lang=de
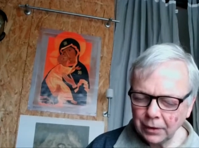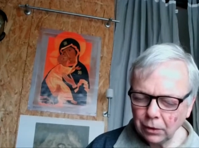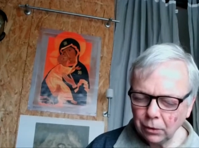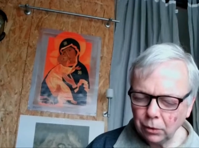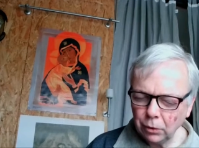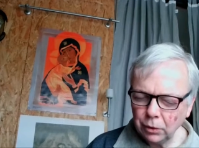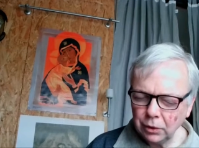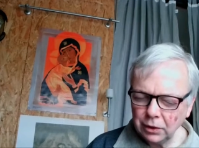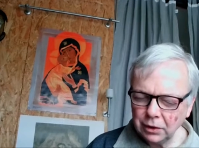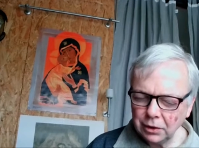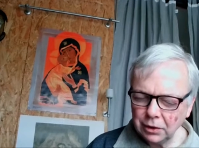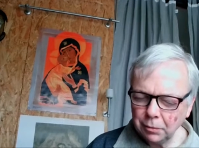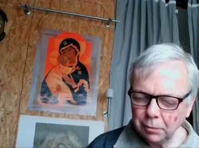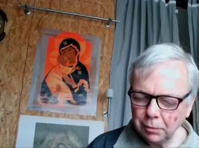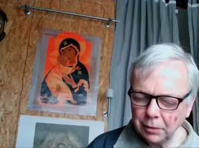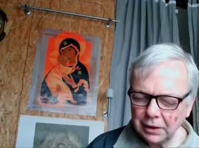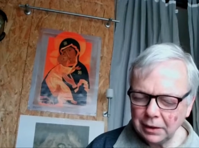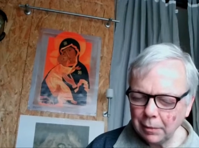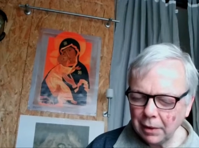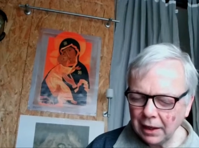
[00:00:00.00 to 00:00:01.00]
und
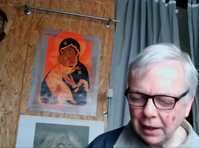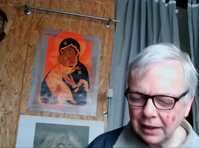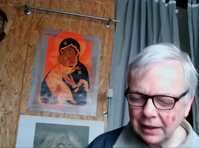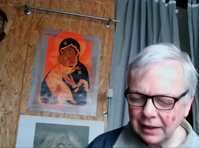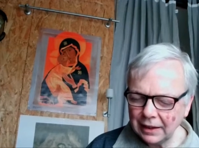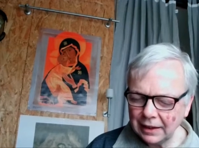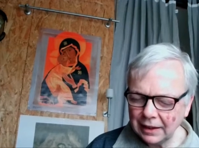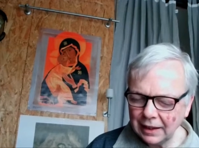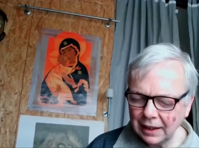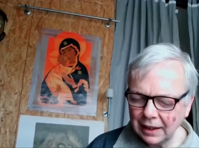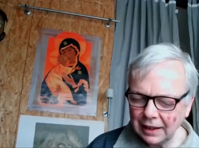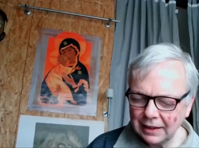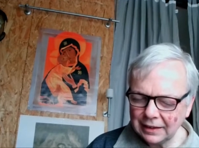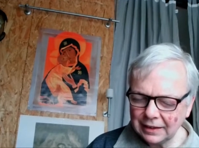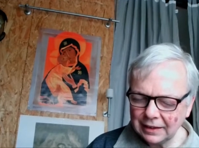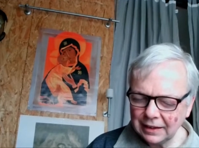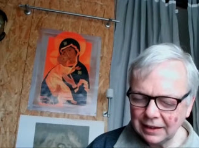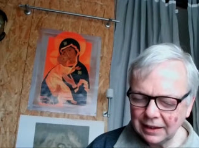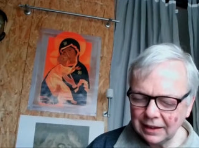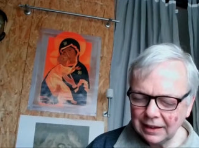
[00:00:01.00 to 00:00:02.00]
mit dem Heiligen
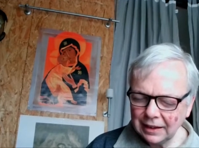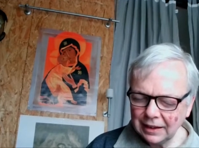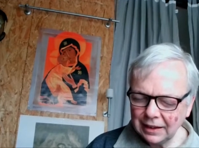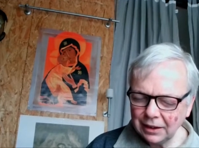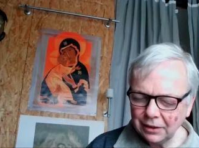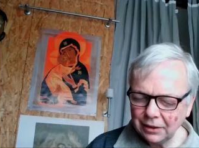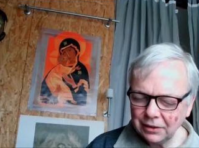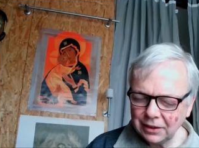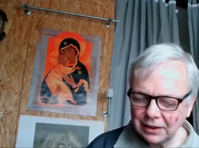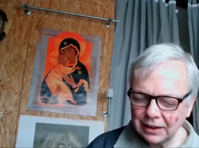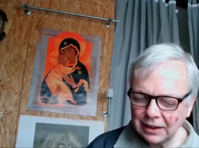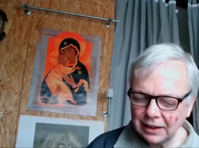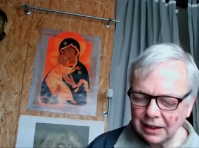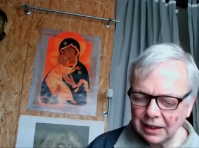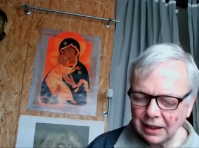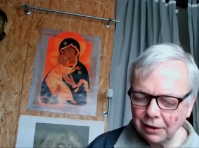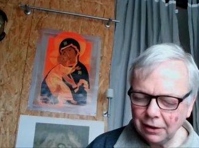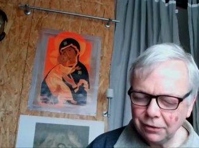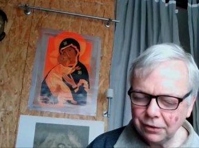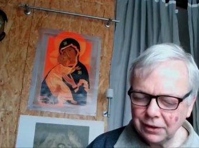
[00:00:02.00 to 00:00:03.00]
Geist, der uns die
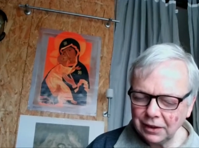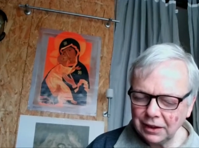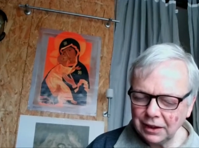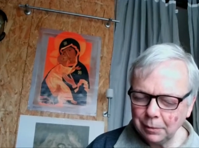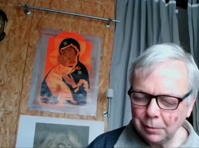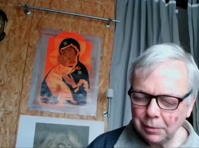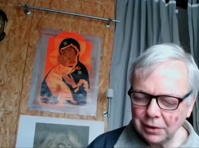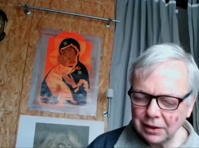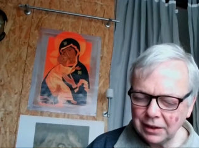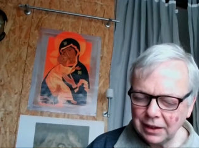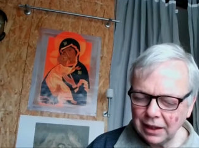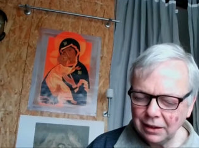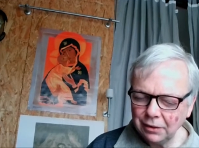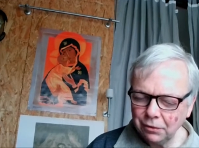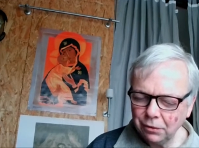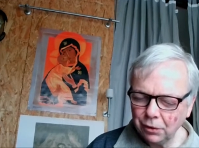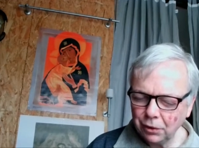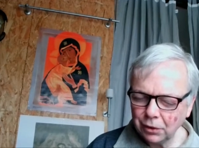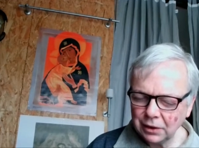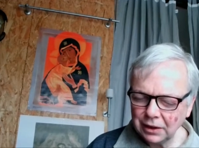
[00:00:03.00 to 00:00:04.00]
Kraft gibt,
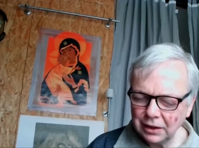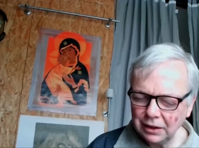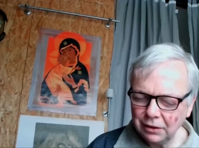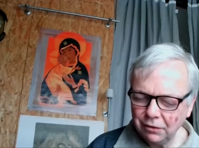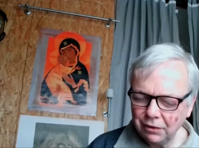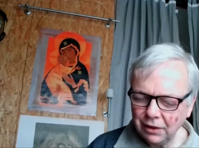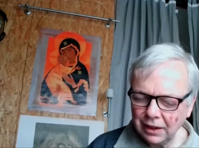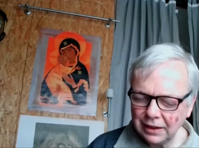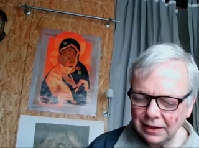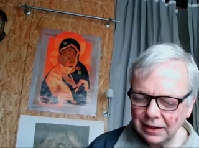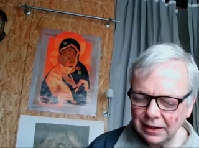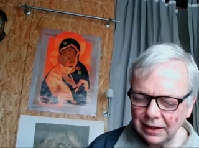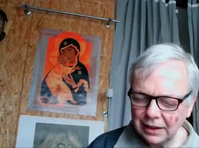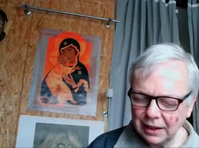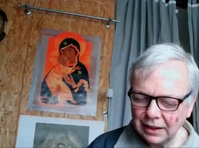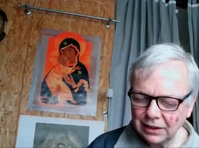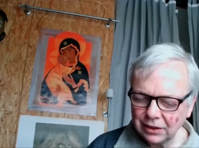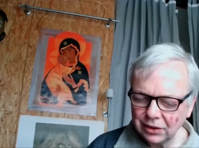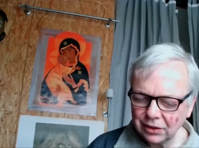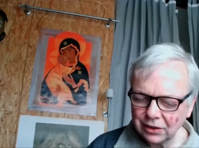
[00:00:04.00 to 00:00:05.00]
dein Wort in die Welt
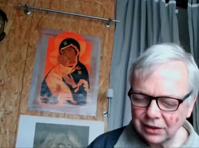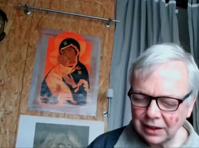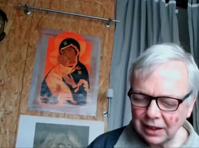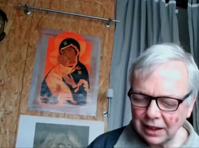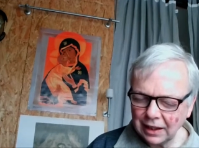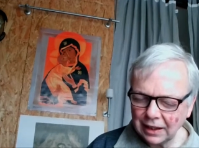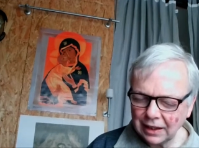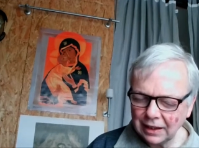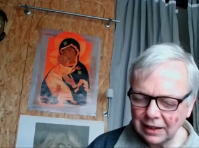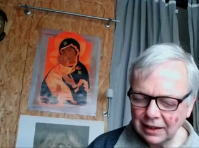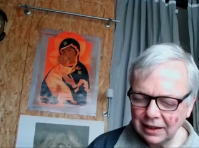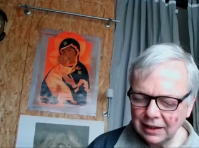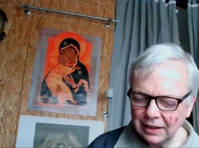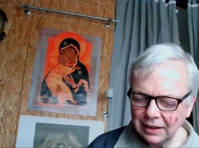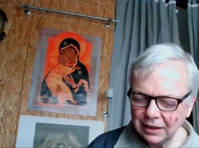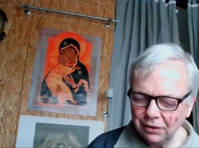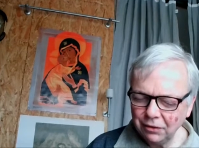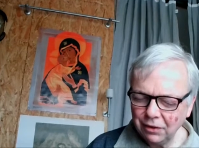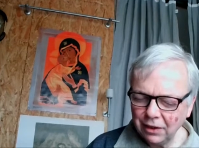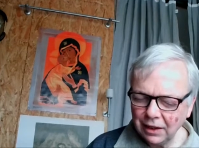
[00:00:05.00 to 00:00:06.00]
hineinzusagen,
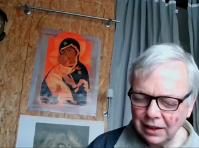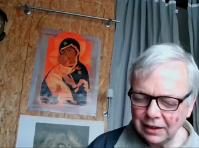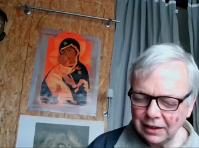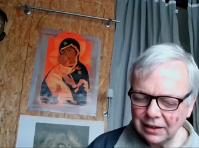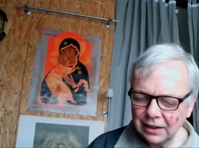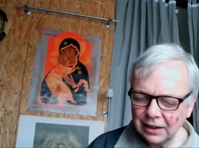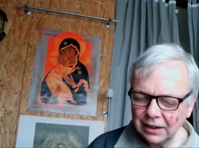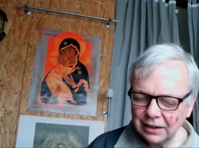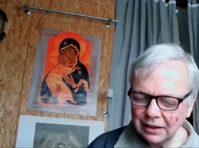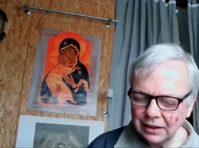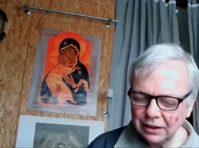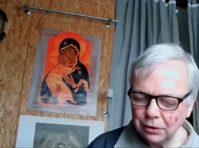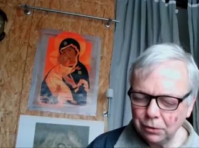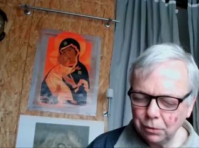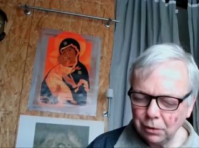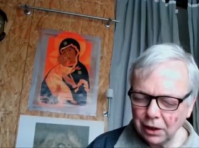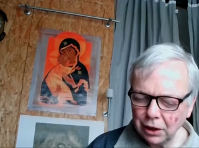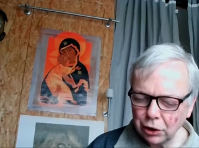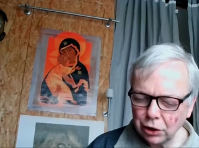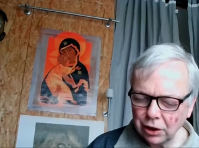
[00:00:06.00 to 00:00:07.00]
die Welt, die
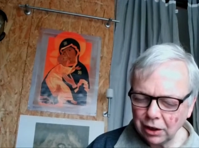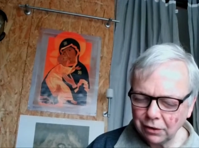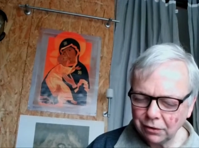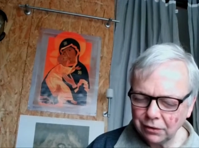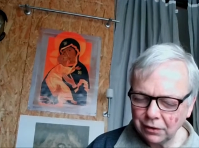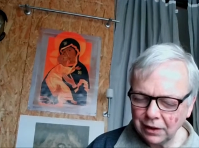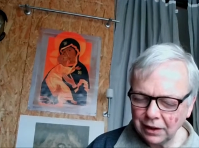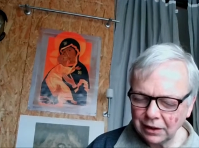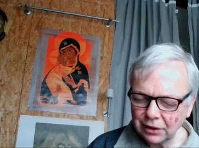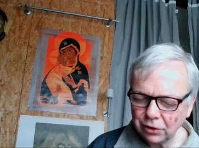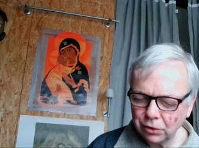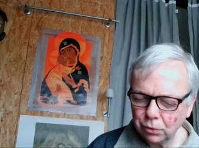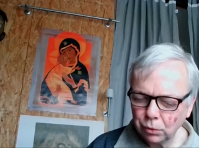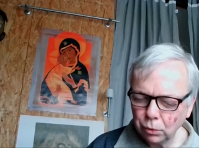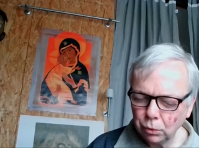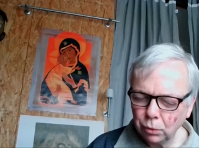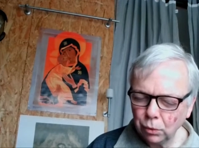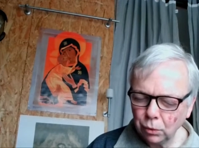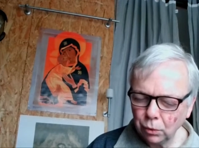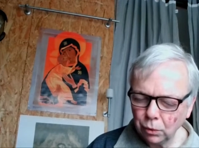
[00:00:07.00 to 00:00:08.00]
du erschaffen hast,
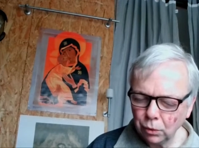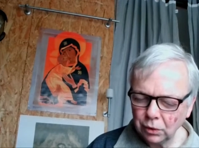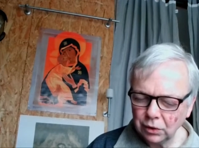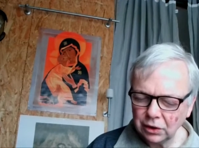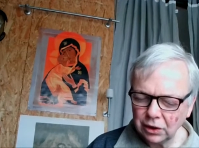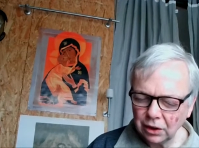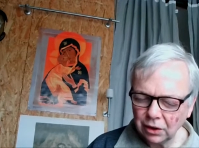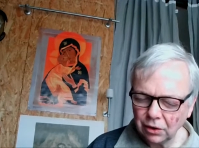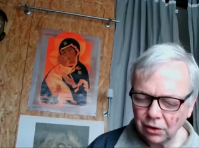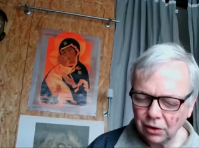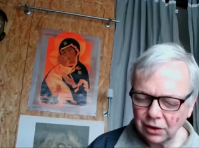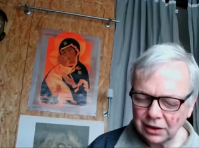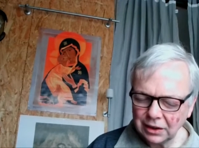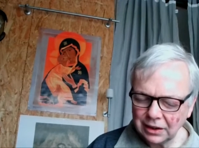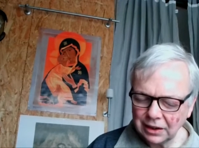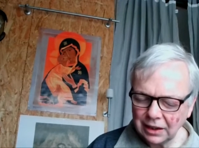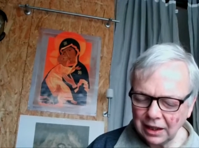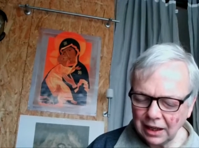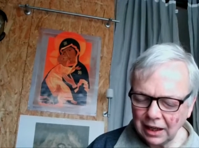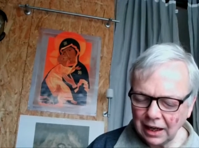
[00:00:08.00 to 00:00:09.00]
du unser
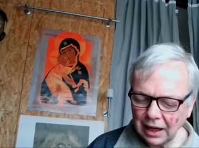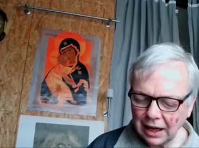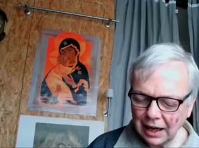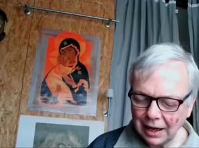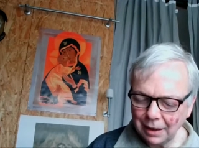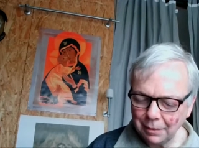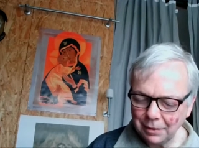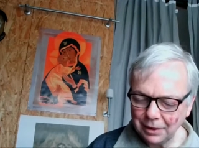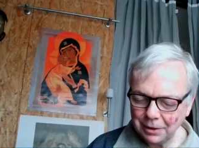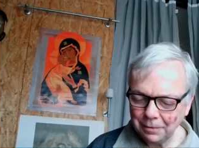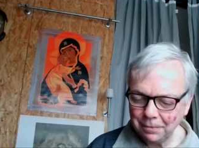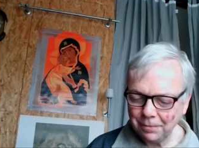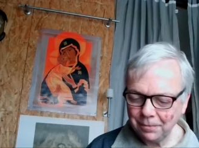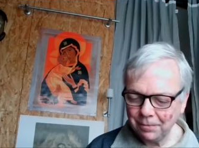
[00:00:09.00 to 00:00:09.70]
Gott. Amen.